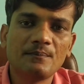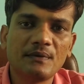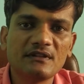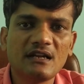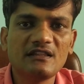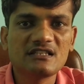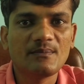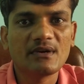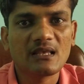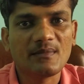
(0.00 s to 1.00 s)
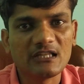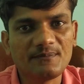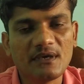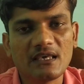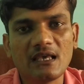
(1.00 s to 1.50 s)
पंद्रह दिसंबर के
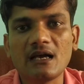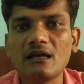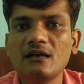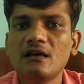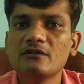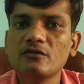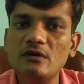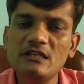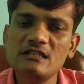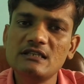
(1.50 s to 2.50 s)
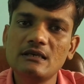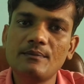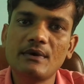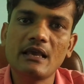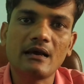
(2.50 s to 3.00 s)
बाद पे किया है तो
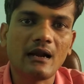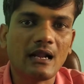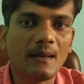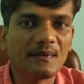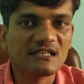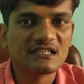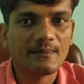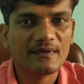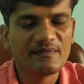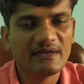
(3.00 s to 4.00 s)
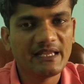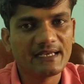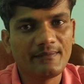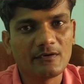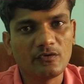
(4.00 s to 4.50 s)
इसके कारण आपके एस्टेब्लिशमेंट
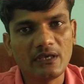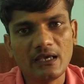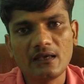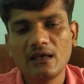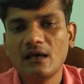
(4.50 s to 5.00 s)
डीएक्टिवेट हुई है